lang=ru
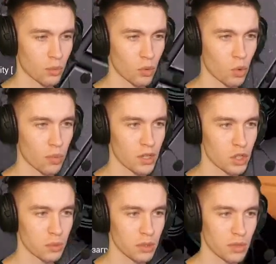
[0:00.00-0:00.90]
ты ее
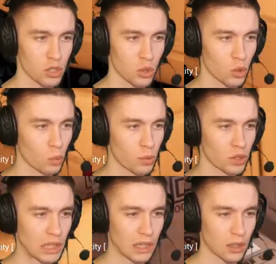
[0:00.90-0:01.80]
покупаешь, ты понимаешь, что ты
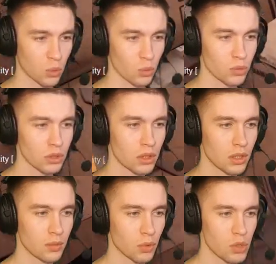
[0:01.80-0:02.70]
купил хероту.
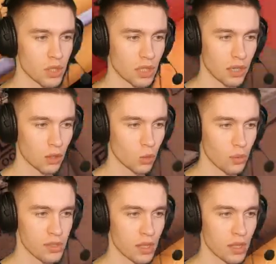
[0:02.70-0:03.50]
Просто хероту,